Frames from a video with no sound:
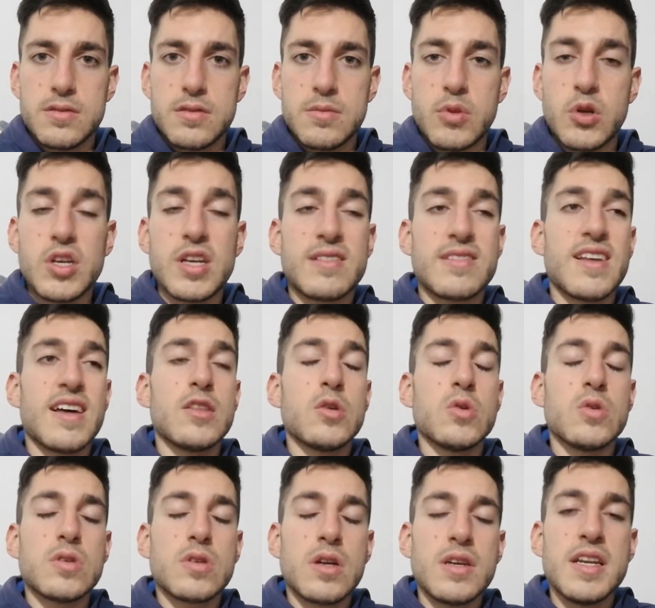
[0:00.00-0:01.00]

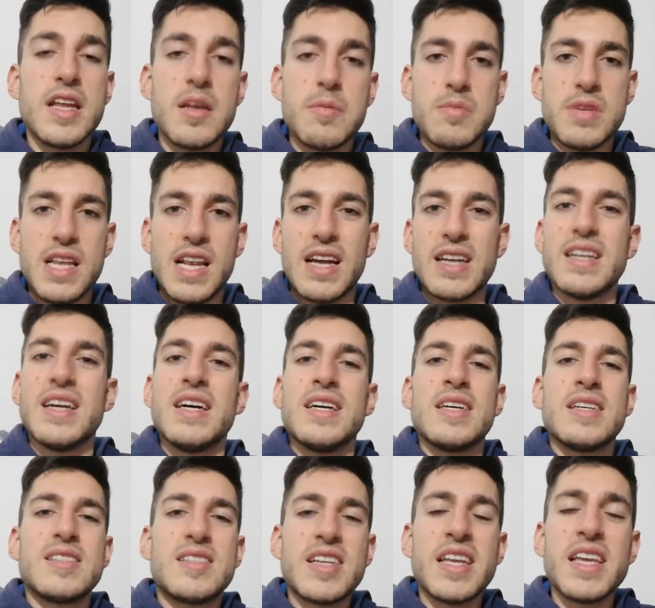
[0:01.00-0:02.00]
proiettato nel Milan,
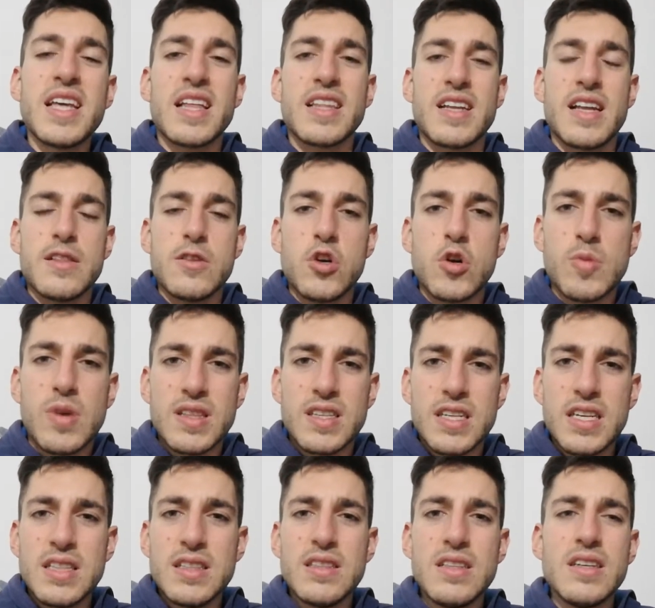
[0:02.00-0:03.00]
segna l'Atletico
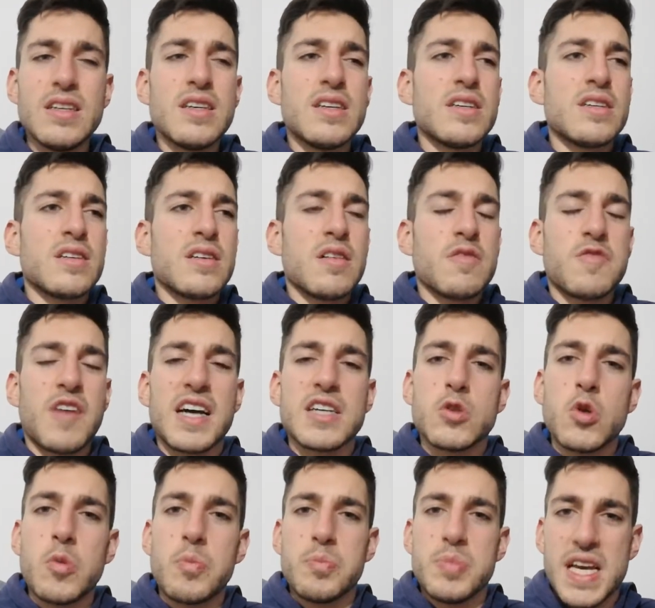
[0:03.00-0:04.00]
Madrid, fai
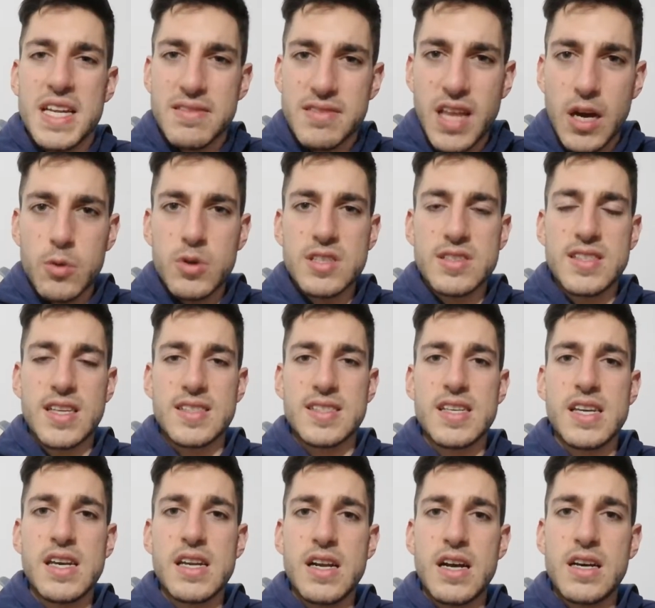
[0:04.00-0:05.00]
doppietta questa
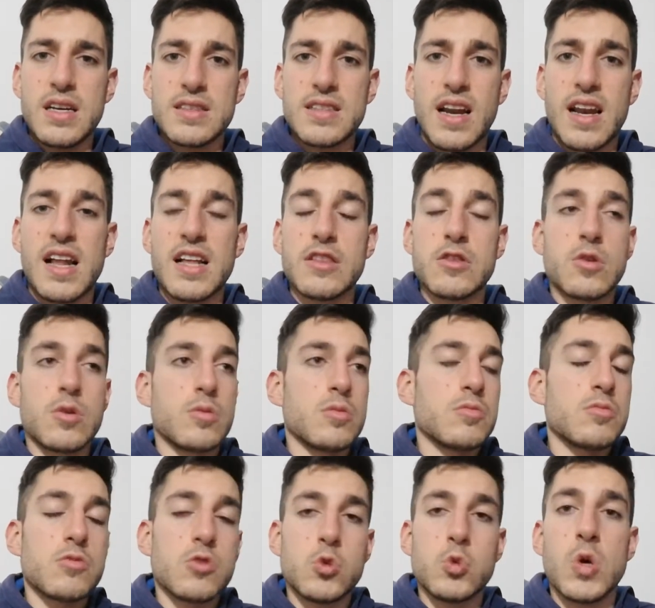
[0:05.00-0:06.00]
sera, tra
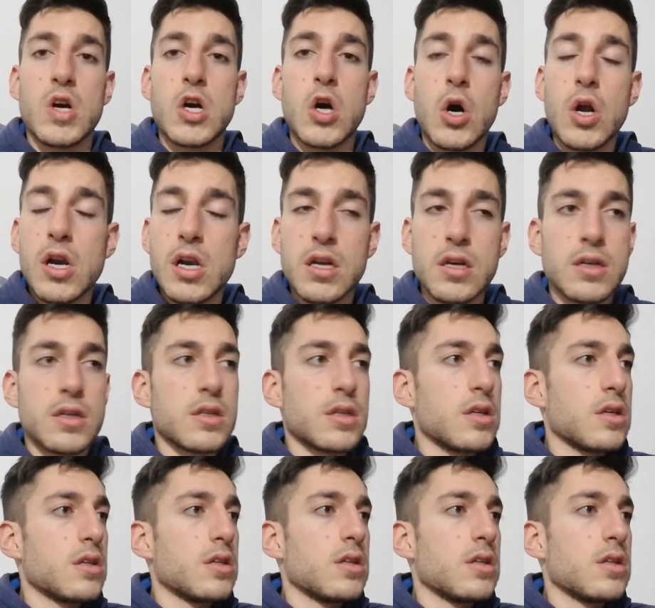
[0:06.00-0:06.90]
l'altro due gol